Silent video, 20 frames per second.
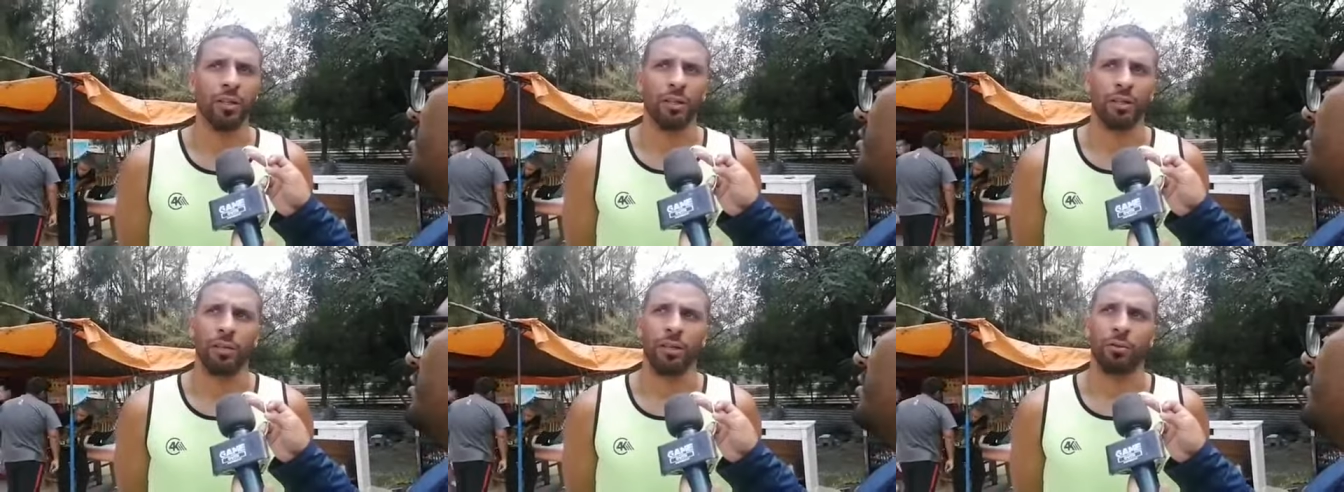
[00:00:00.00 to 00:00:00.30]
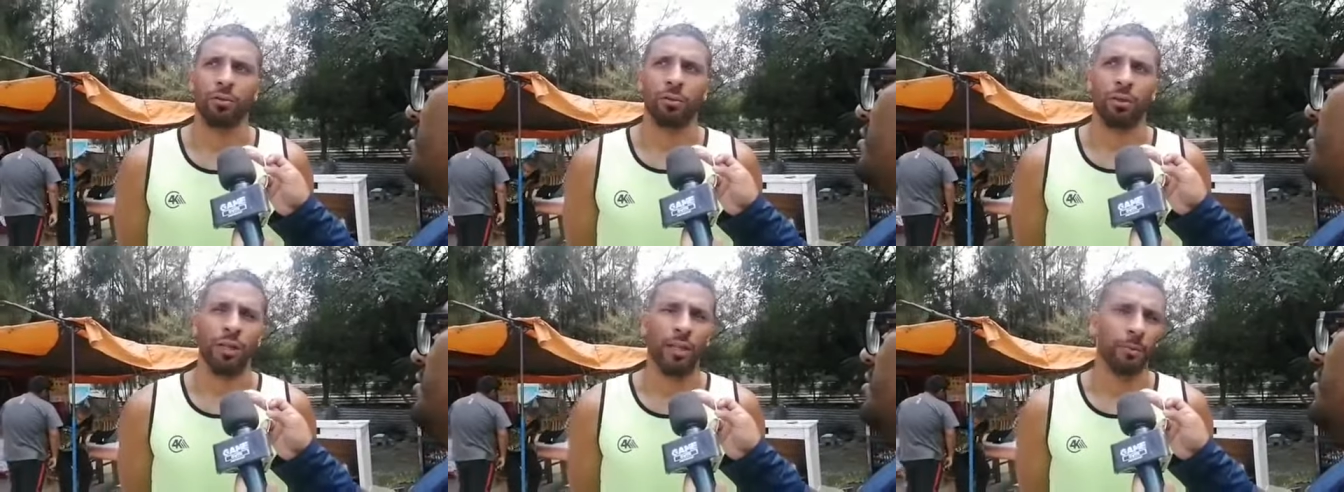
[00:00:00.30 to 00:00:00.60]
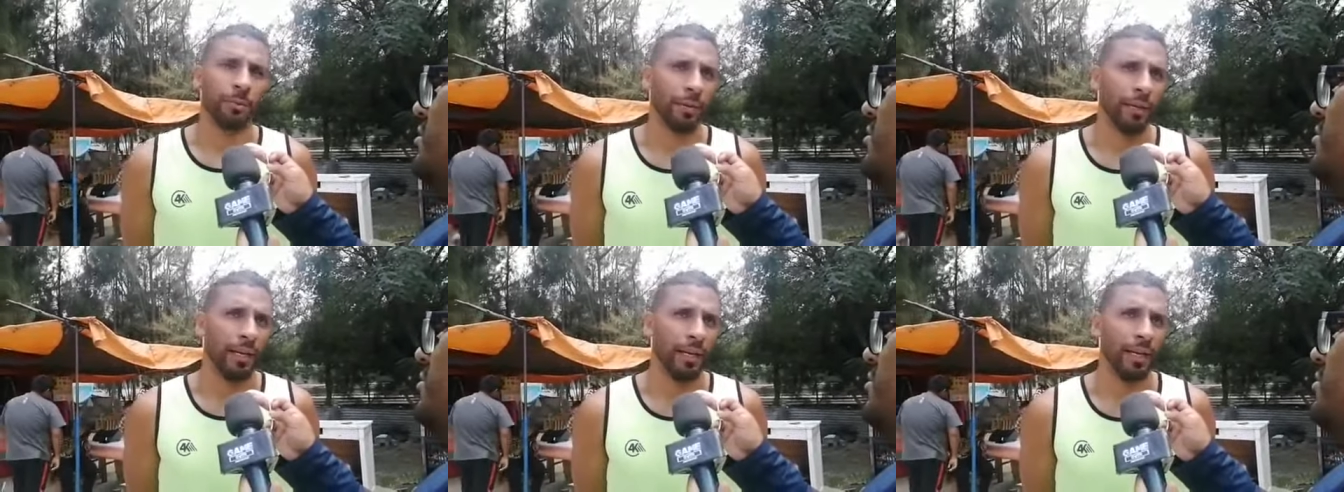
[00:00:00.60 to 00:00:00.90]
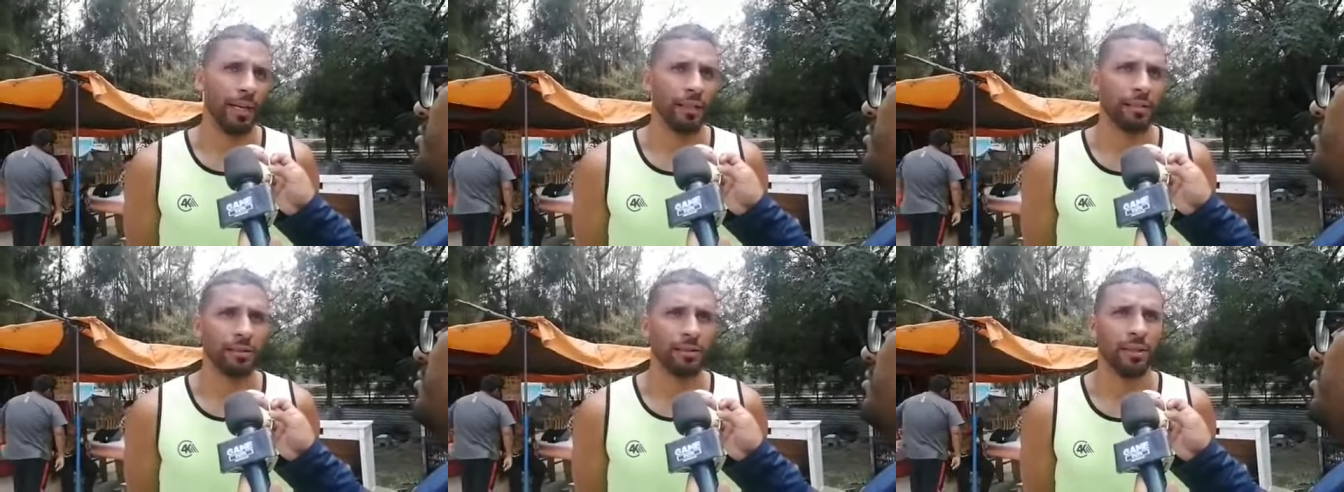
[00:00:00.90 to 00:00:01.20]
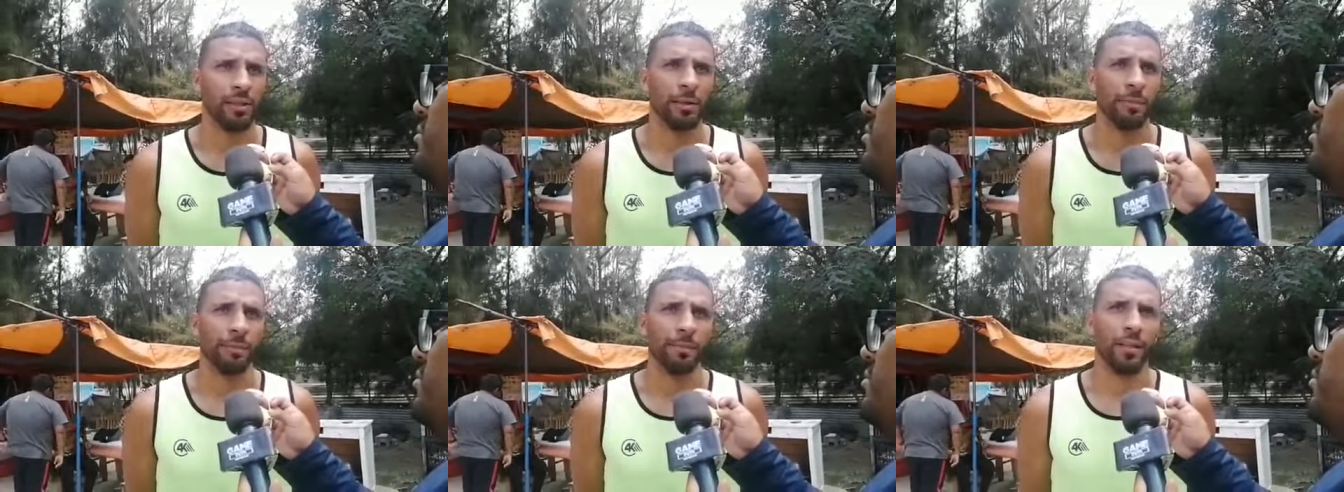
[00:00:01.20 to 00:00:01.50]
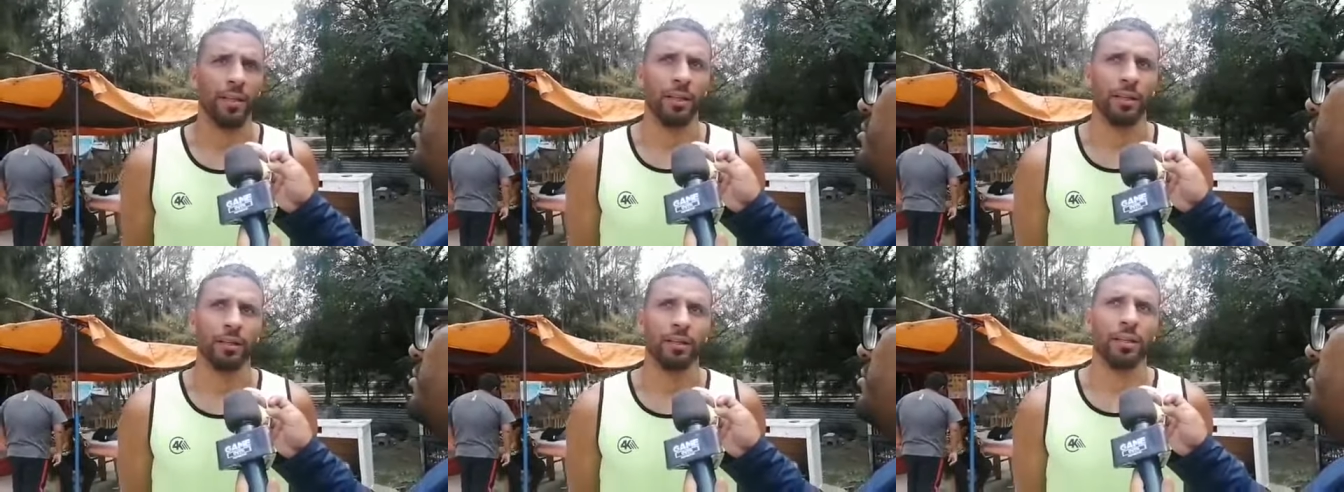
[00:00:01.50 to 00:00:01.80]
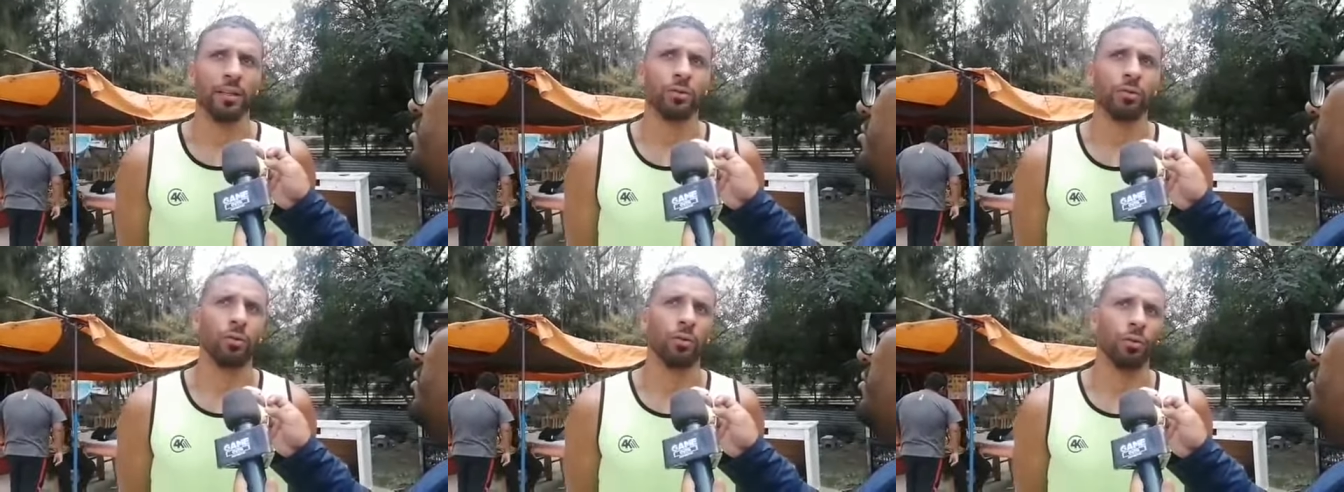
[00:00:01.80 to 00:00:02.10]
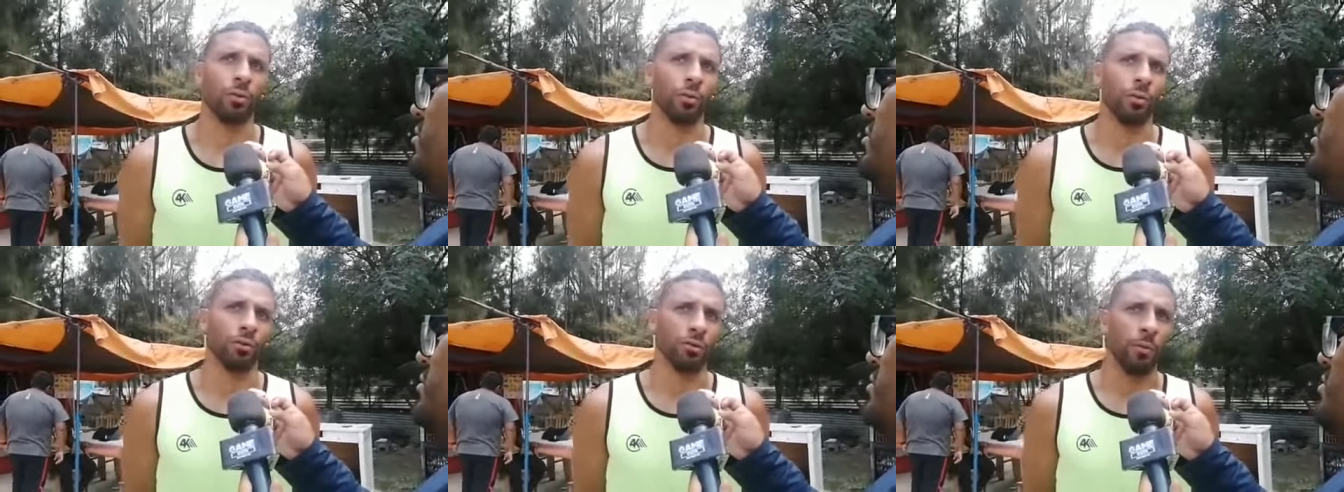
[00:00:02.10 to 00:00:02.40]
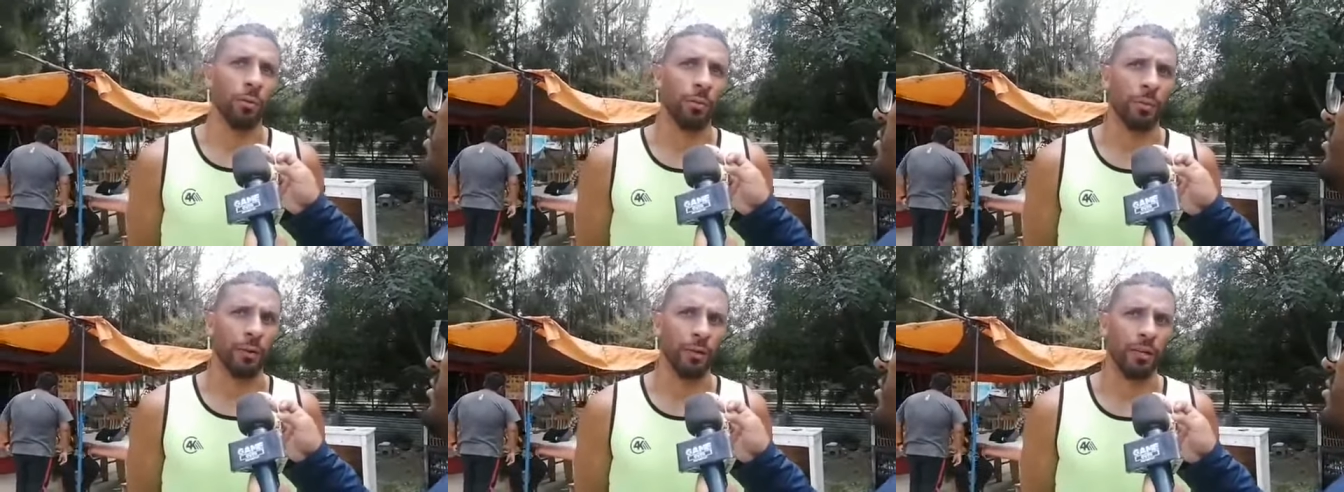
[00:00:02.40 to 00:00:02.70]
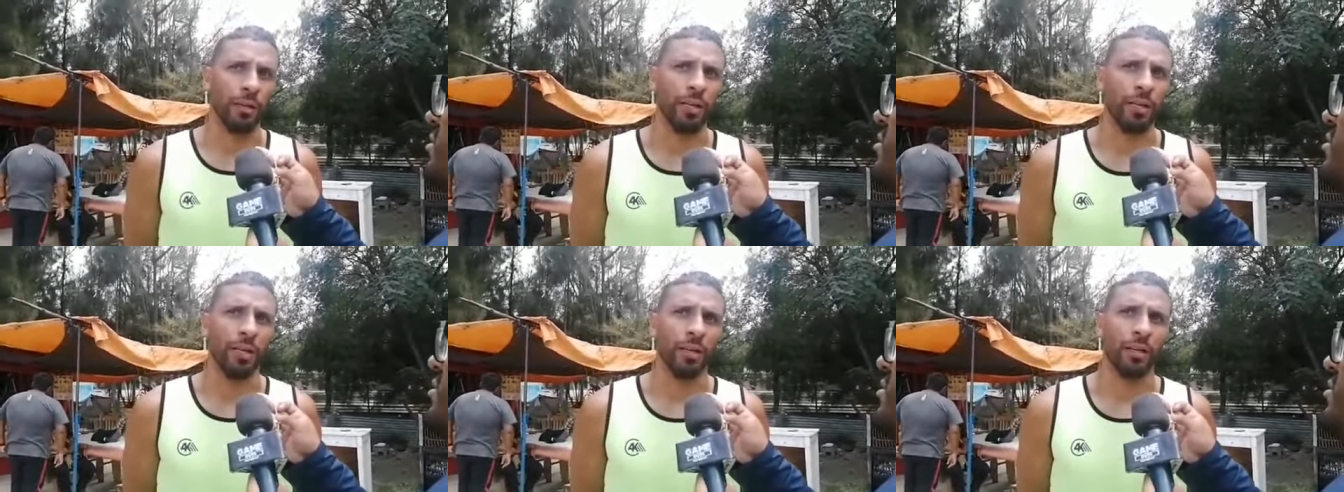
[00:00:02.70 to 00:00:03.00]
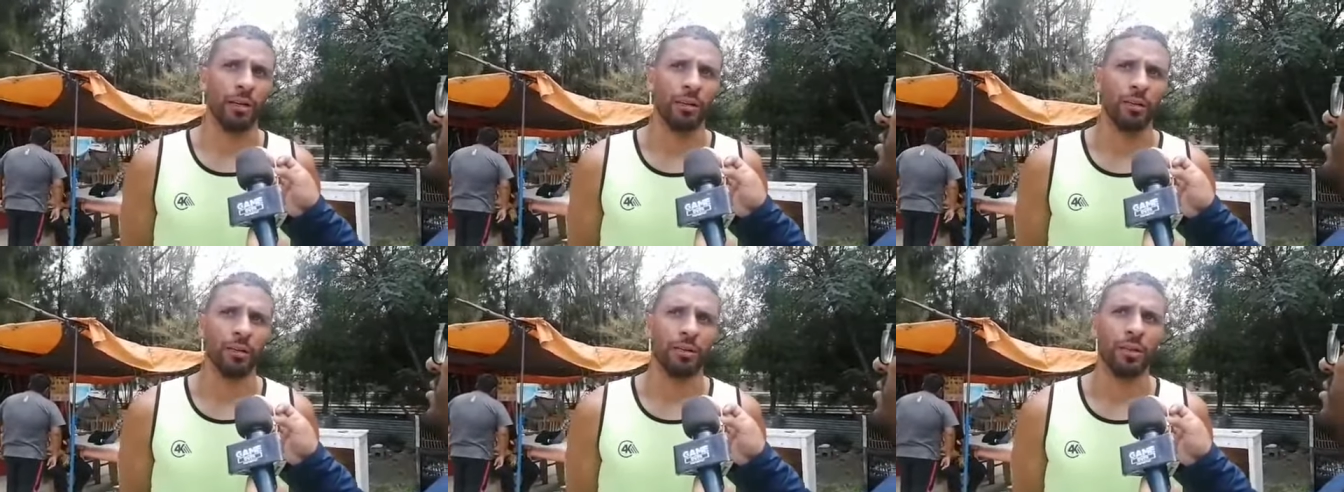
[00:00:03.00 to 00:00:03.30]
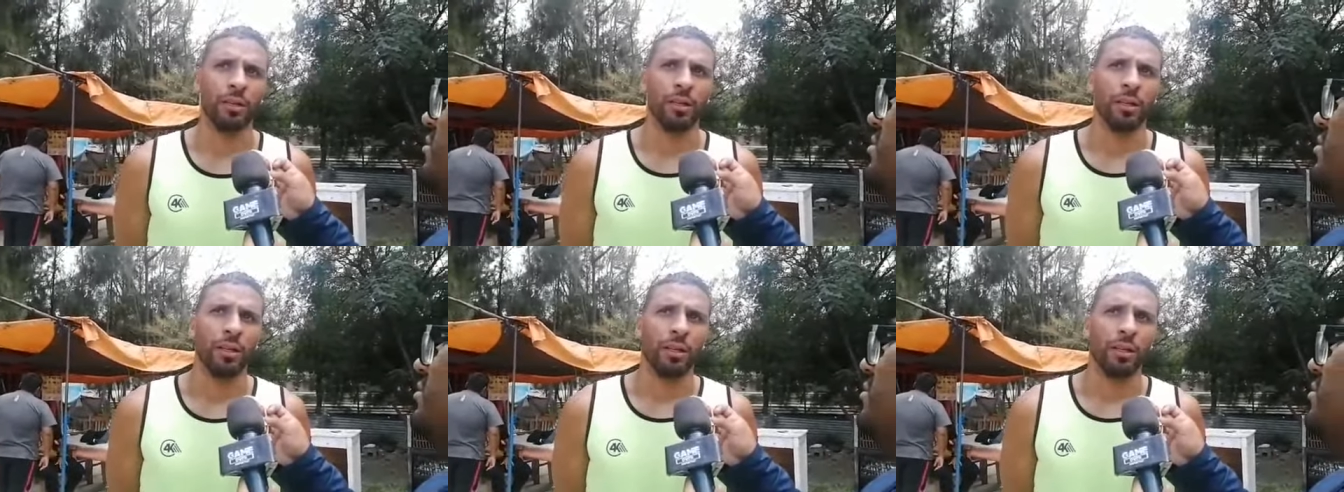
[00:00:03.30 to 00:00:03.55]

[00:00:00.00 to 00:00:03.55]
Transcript: de toda a prensa, de, de todos os companheiros,